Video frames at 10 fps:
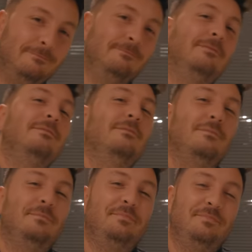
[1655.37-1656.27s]
Deixa
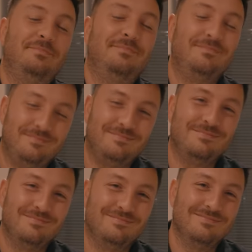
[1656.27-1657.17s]
um like,
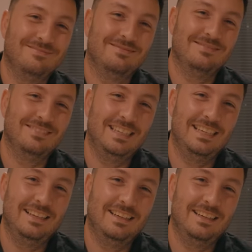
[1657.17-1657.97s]
um comentário